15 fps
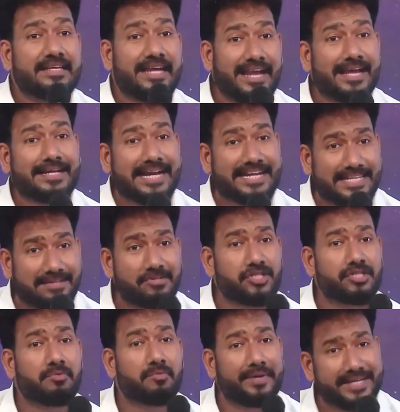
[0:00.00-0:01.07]
எல்லா கெட்ட
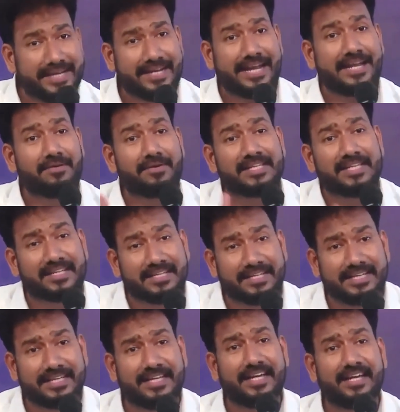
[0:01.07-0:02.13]
விஷயமும் போயிட்டா நல்லவங்க தானே
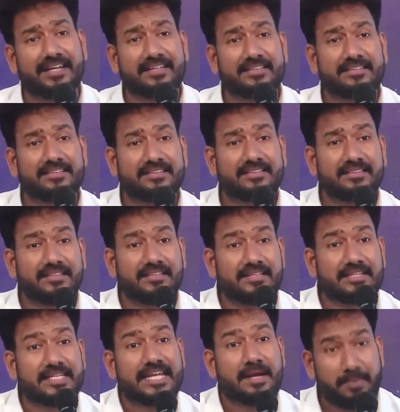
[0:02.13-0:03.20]
நீங்கள்
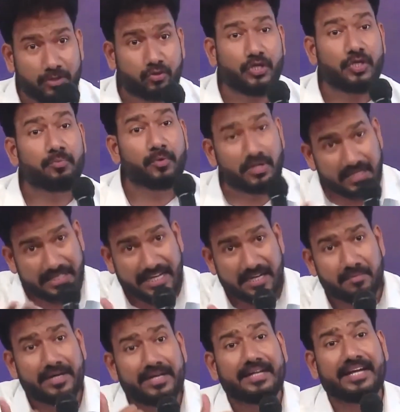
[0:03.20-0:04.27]
எப்படி தூக்கி போட்டிருக்காரு
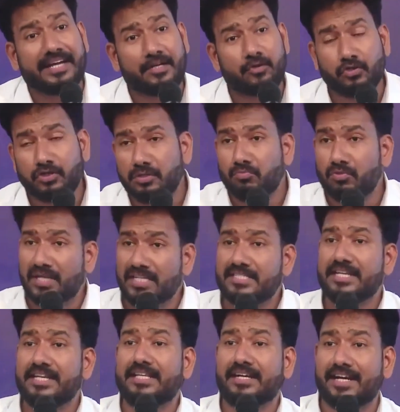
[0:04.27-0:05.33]
பாருங்க நூத்தி மூணா
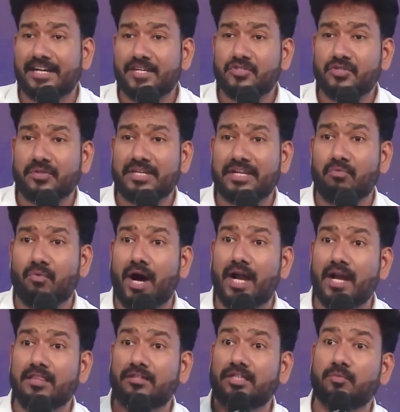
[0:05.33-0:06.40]
சங்கீதக்காரன் சொல்றாரு
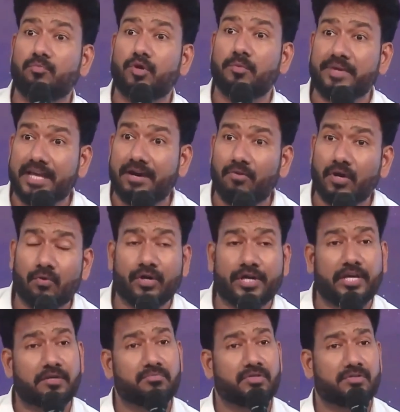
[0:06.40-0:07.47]
வானத்துக்கு பூமி எவ்வளவு
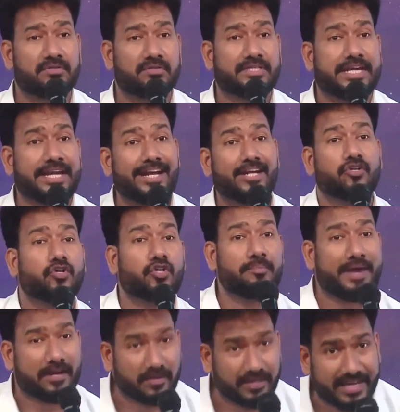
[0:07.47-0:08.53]
உயரமோ கிழக்குக்கும்
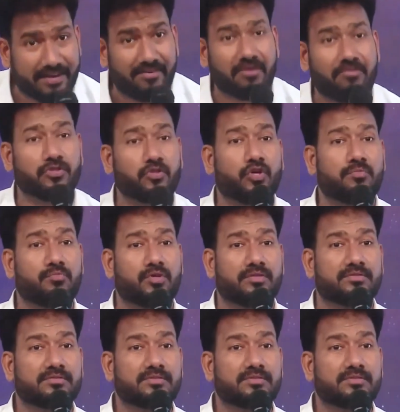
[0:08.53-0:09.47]
மேற்கும் எவ்வளவு தூரமோ